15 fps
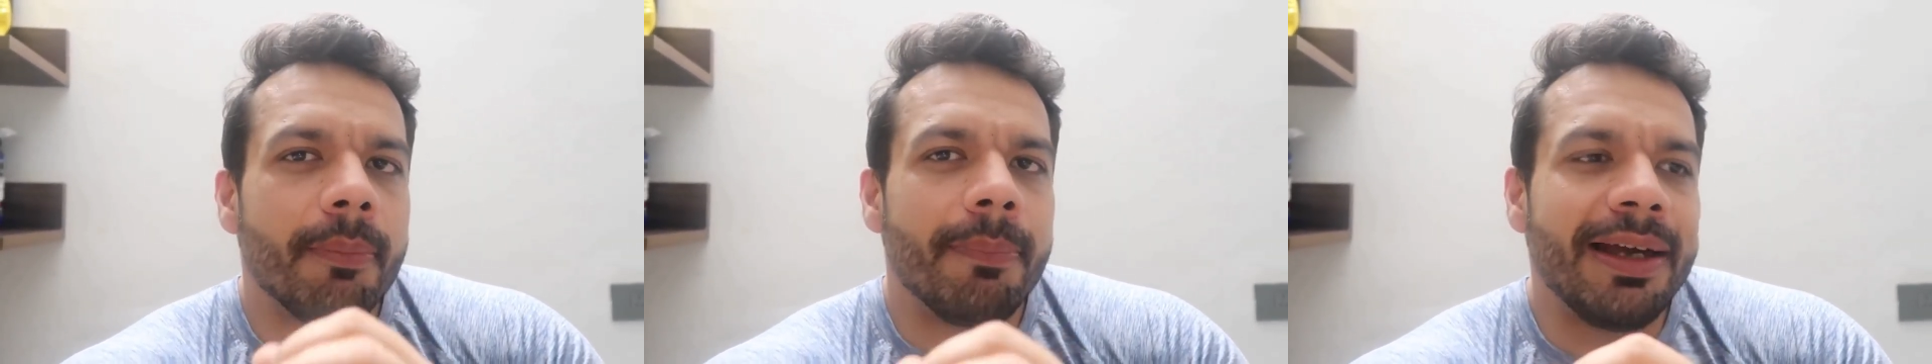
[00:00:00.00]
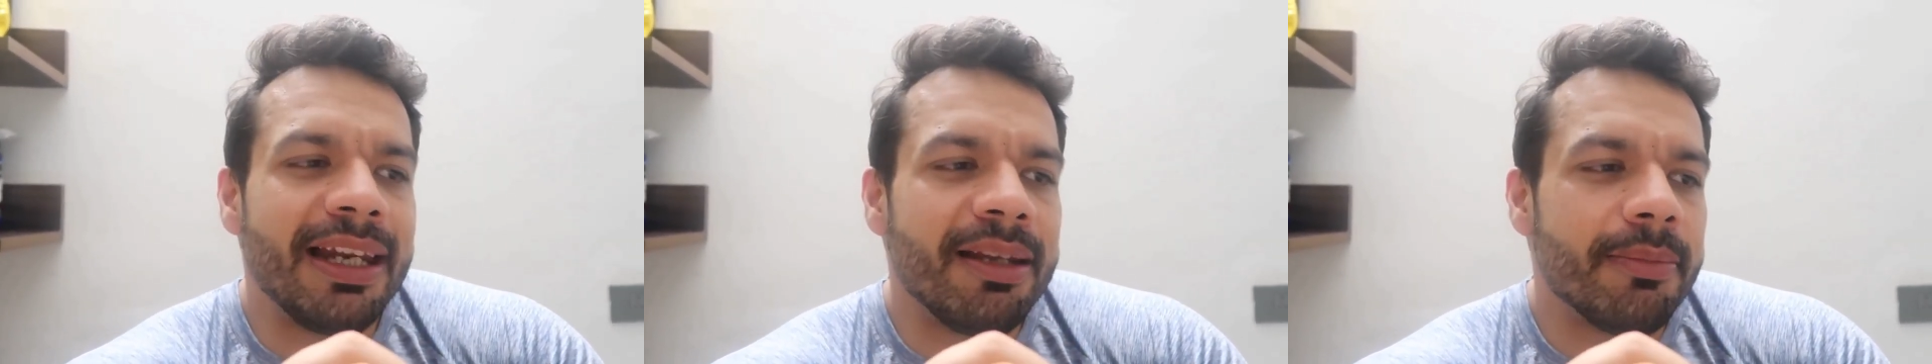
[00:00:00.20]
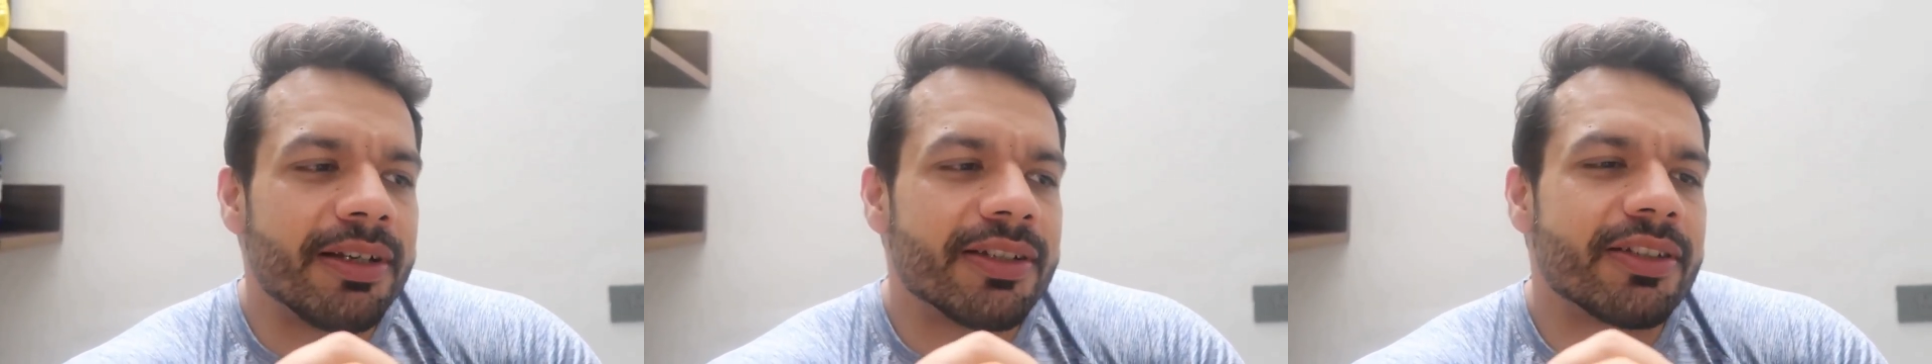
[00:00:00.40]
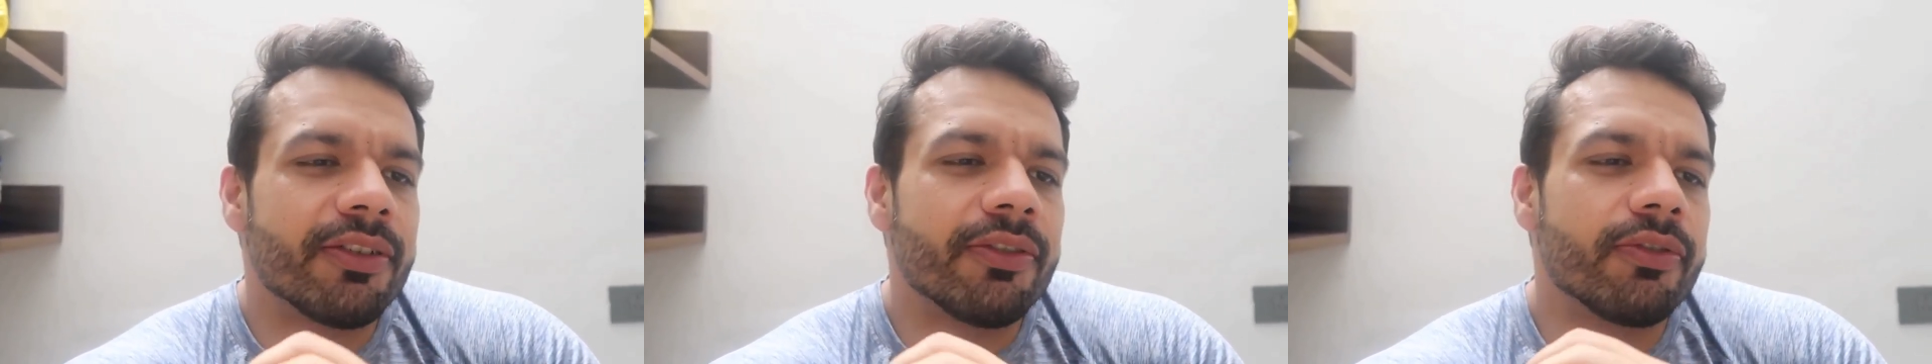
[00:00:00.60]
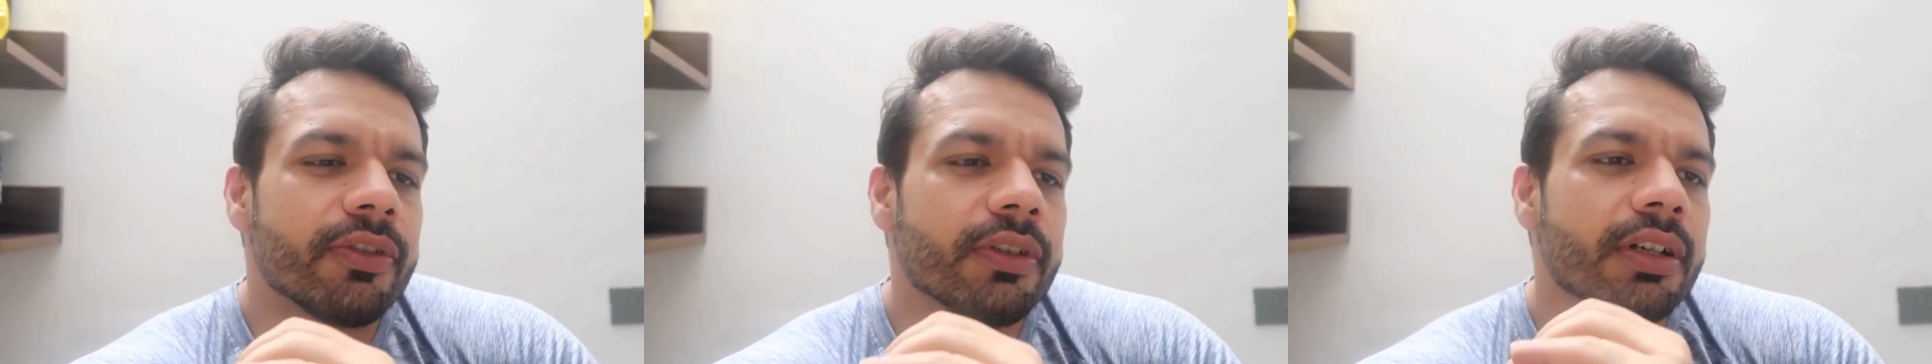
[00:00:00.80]
पहले मैं
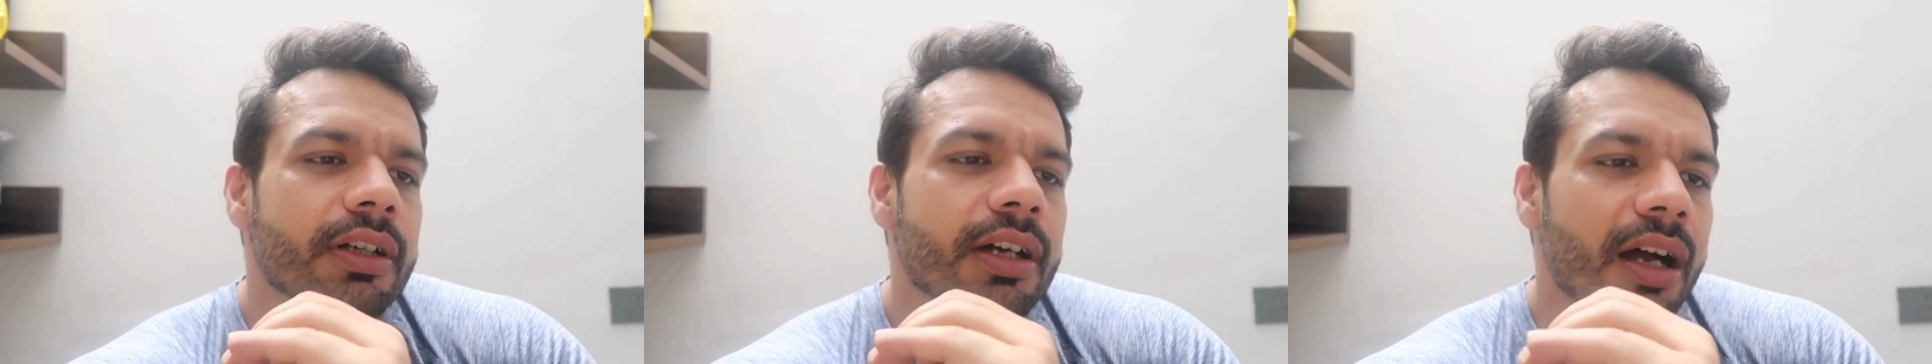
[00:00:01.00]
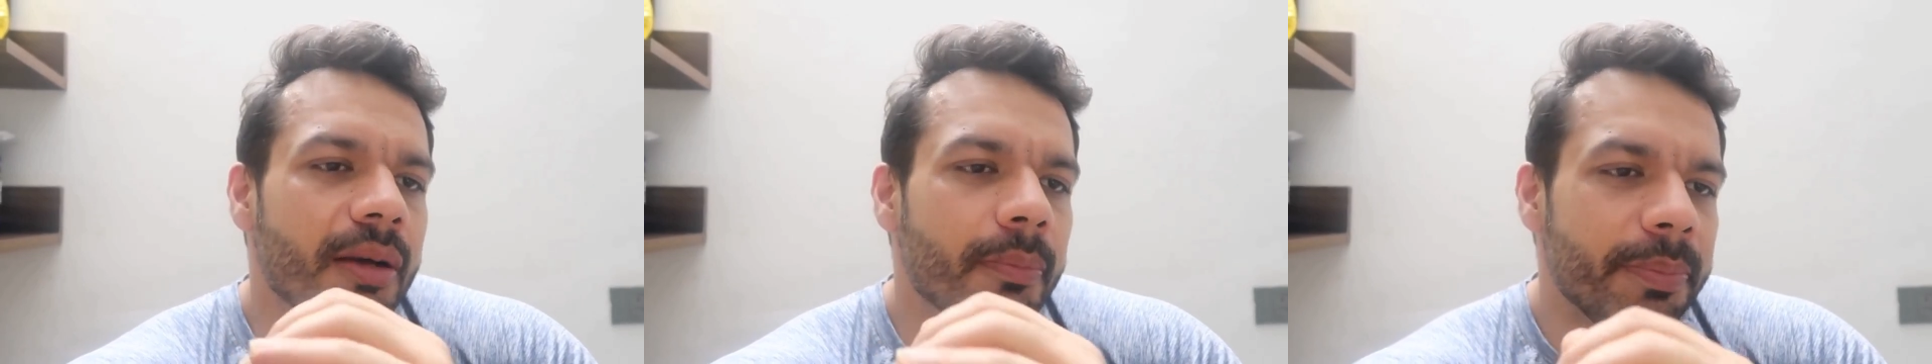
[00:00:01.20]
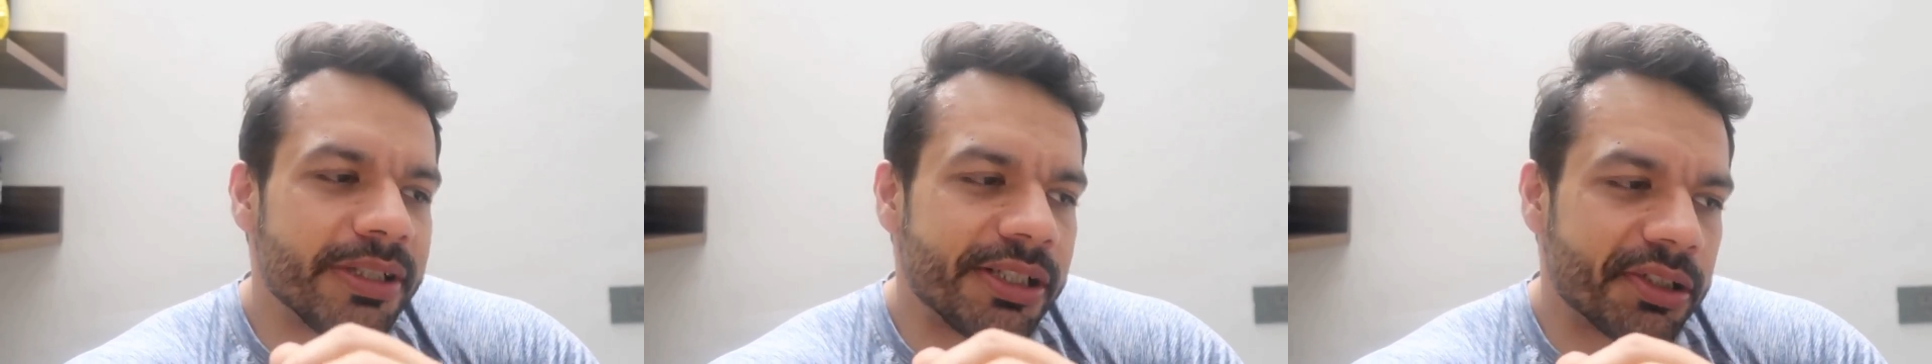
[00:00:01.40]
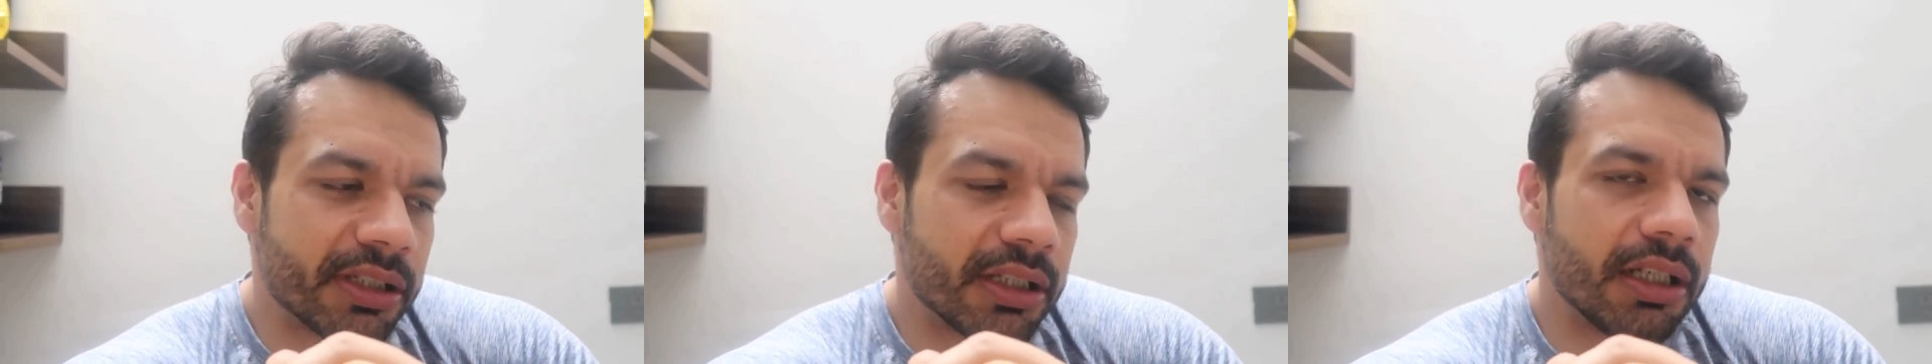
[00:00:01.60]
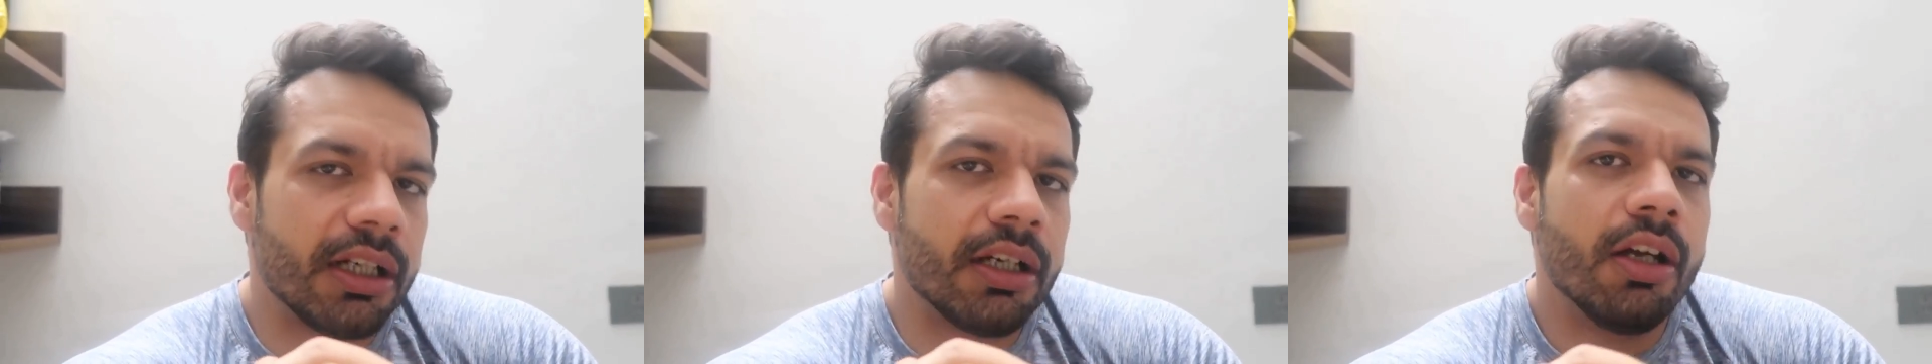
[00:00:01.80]
सिर्फ uh, काम पे जाता
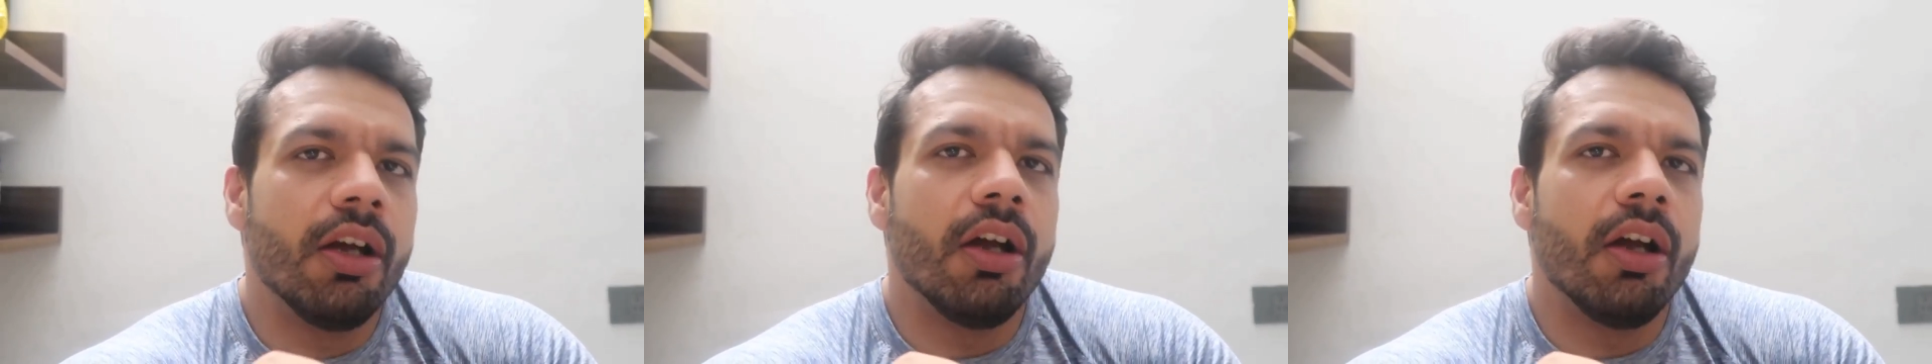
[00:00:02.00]
था